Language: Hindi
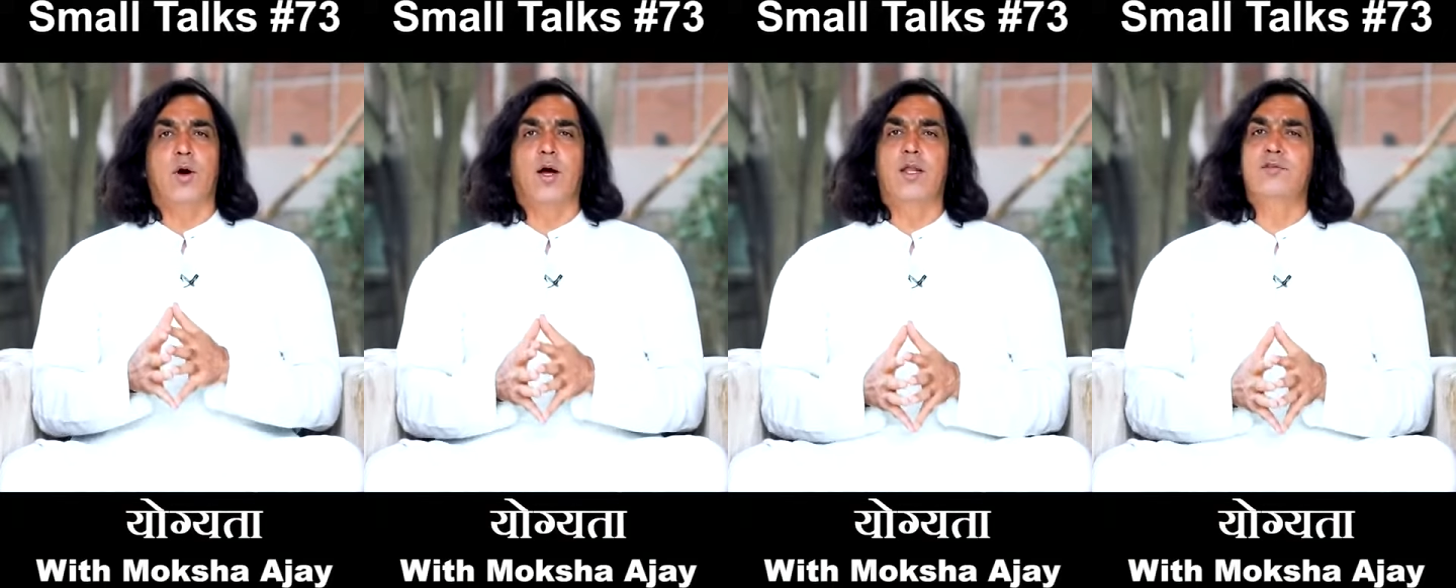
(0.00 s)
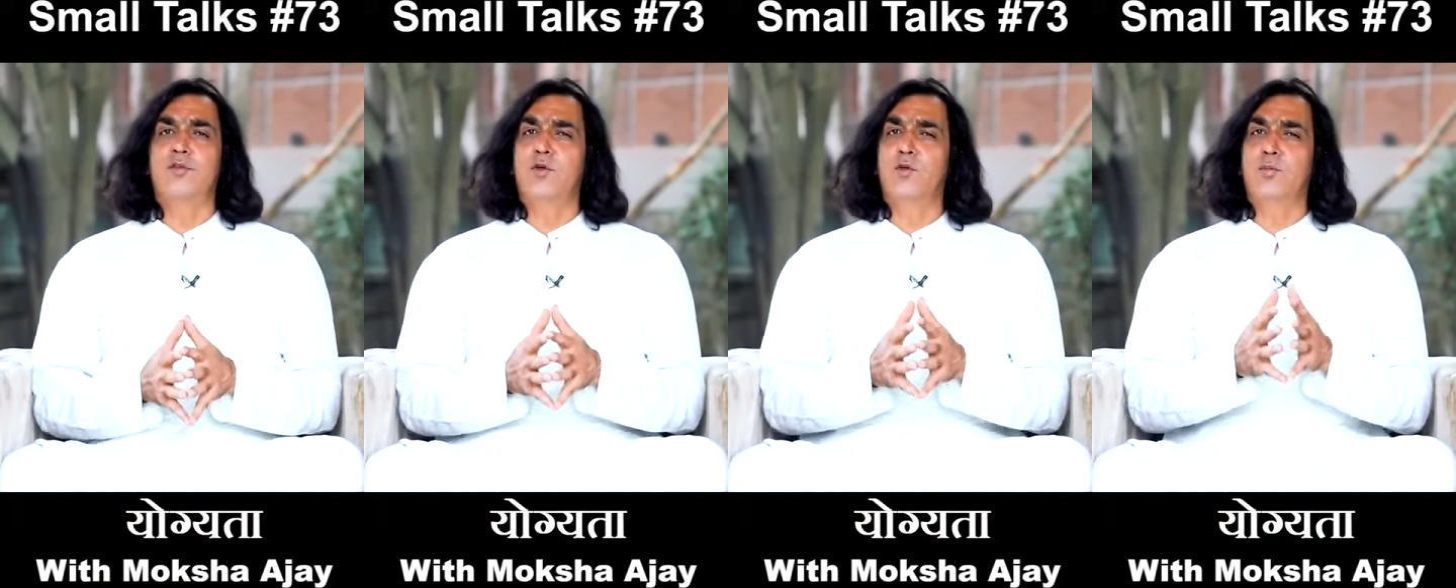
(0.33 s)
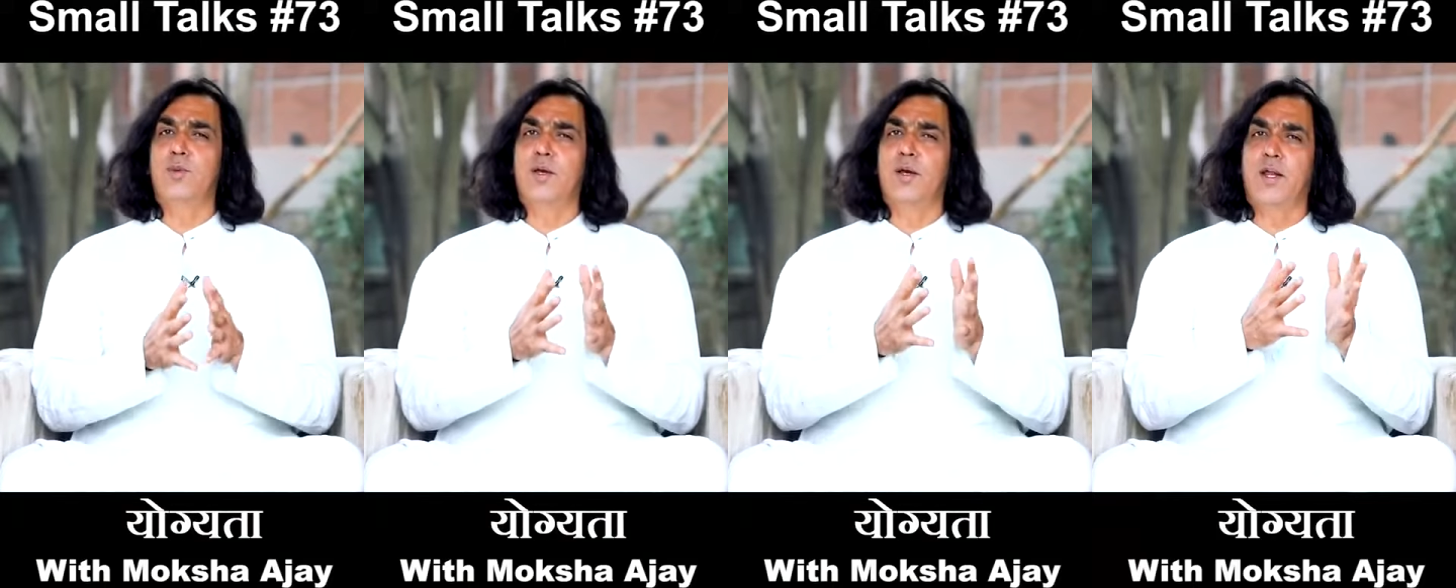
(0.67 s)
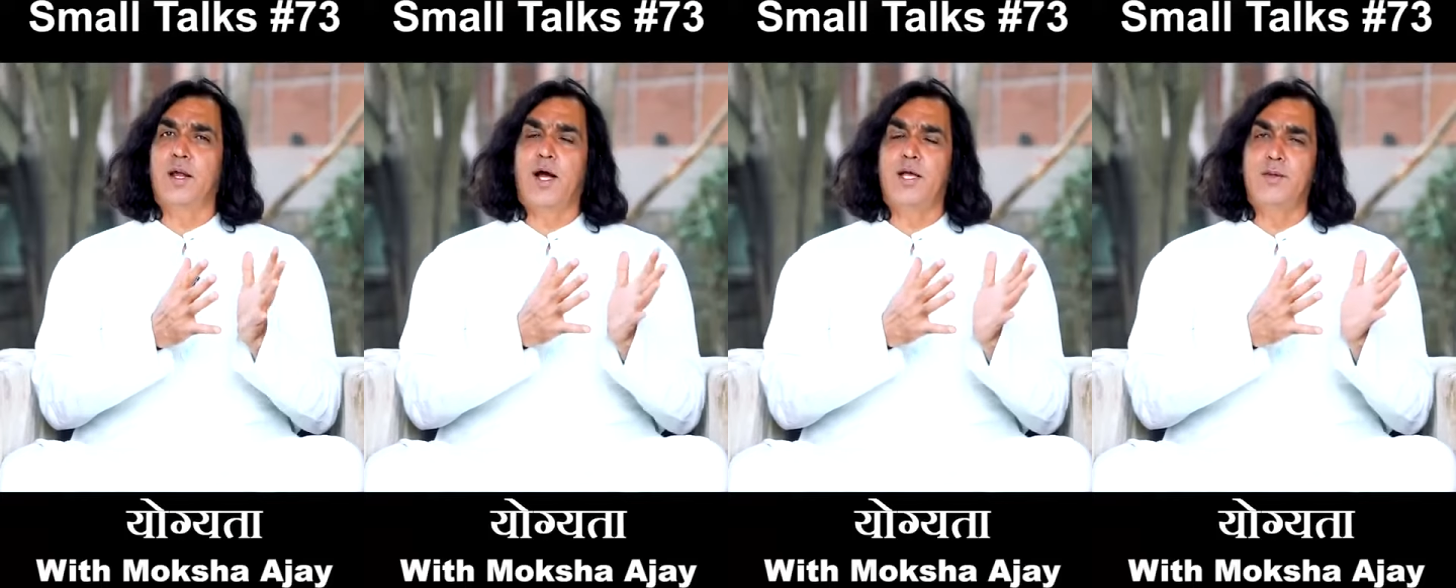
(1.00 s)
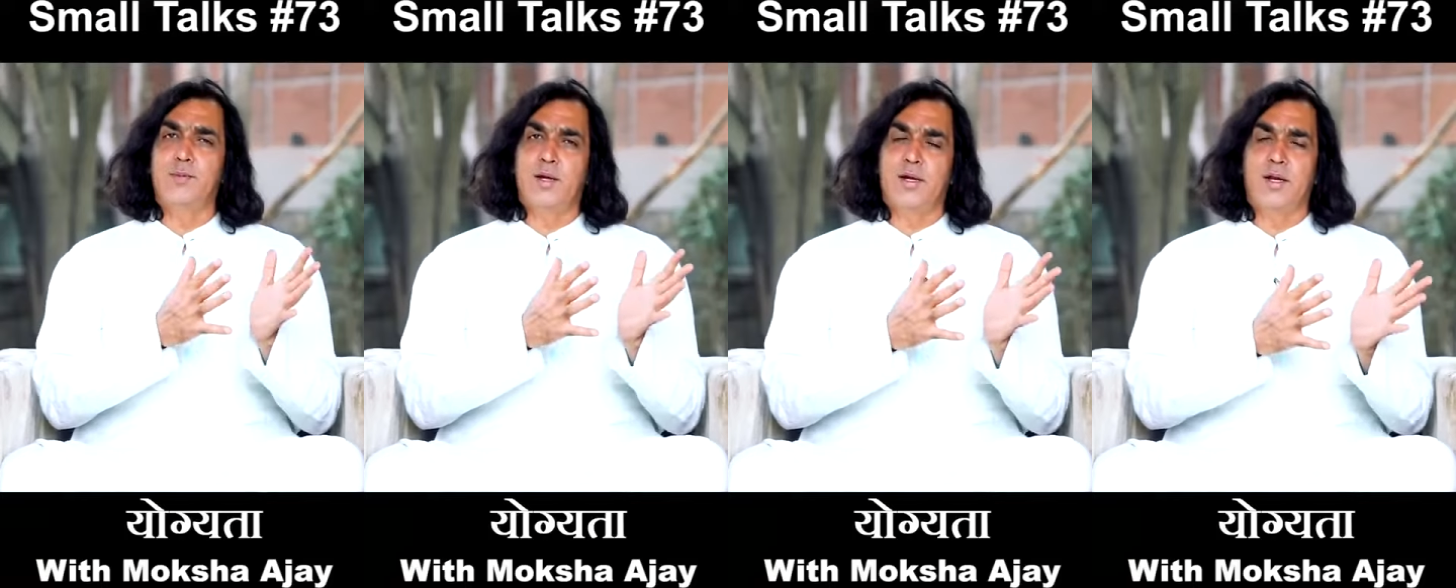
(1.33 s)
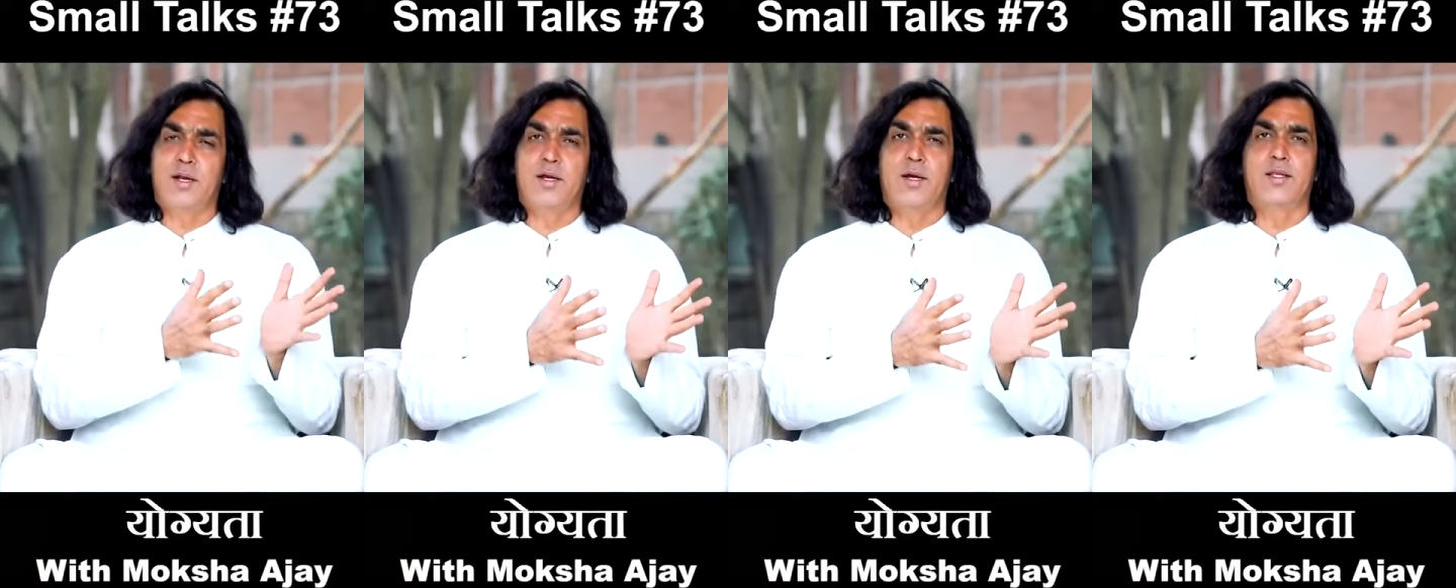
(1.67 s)
अलस्य रूपी गराज में
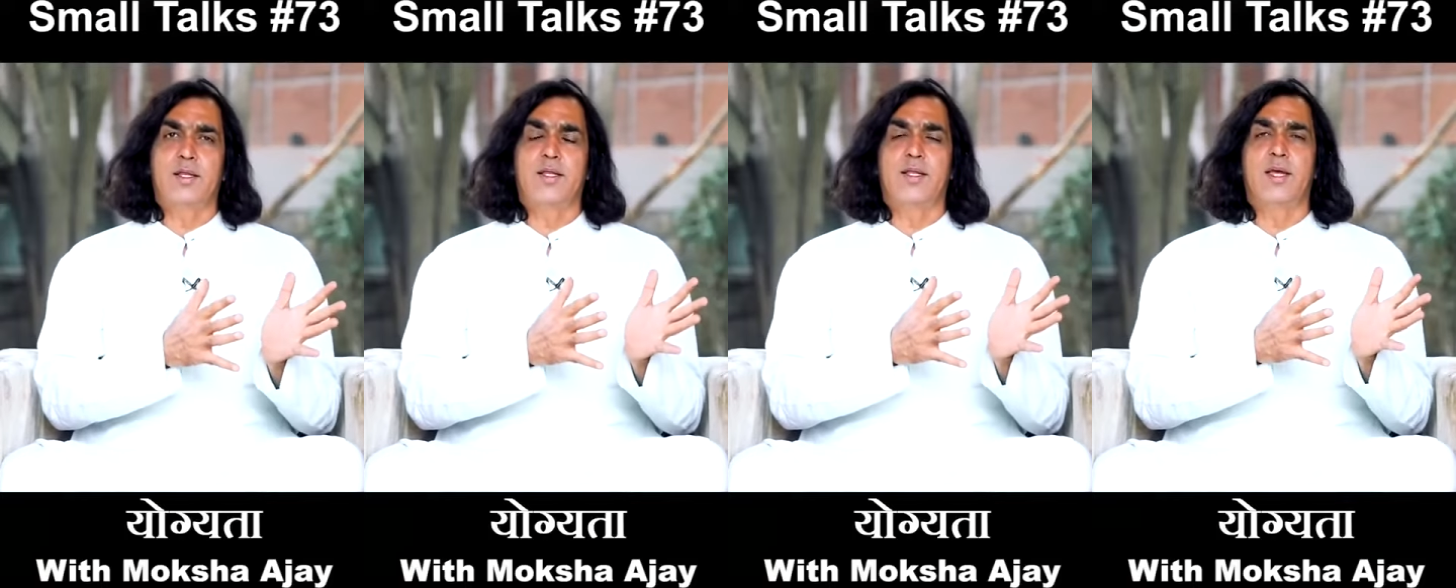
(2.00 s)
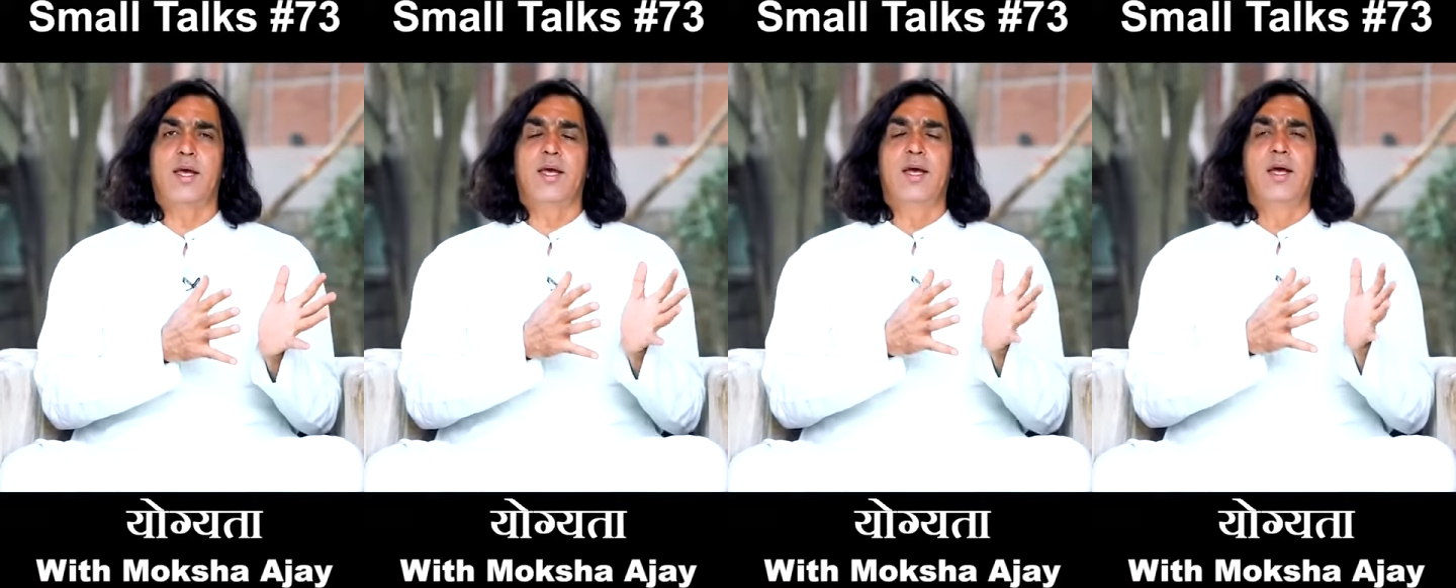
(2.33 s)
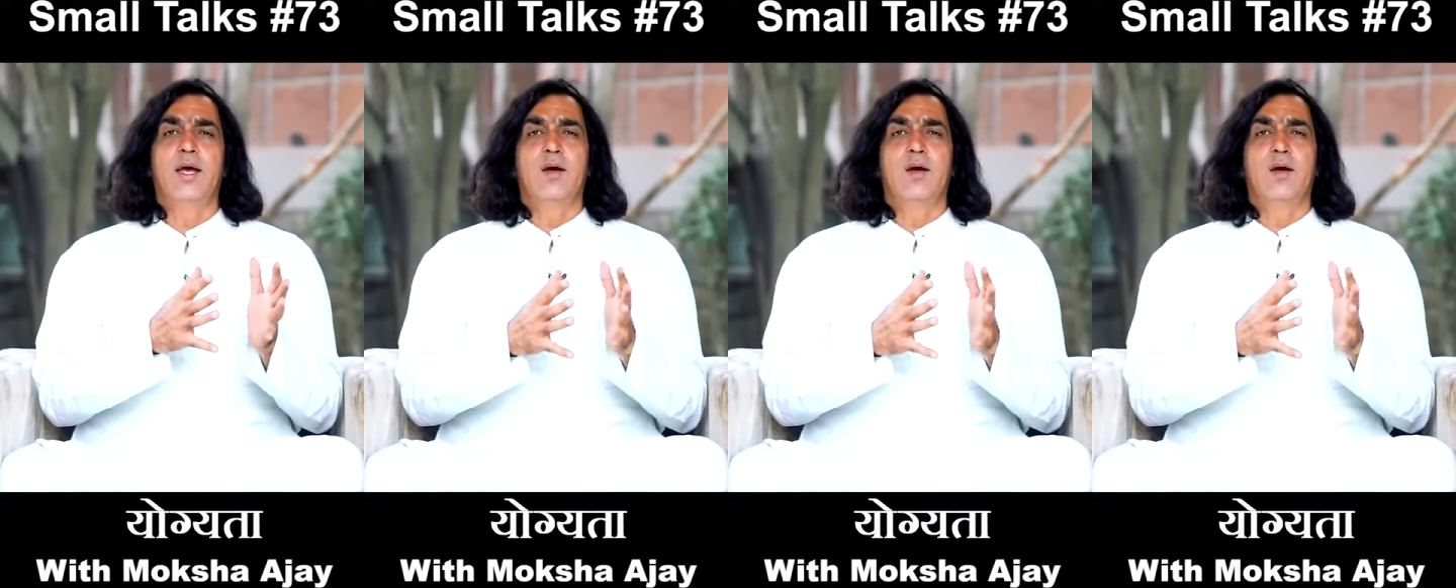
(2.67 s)
खड़े कर देते हैं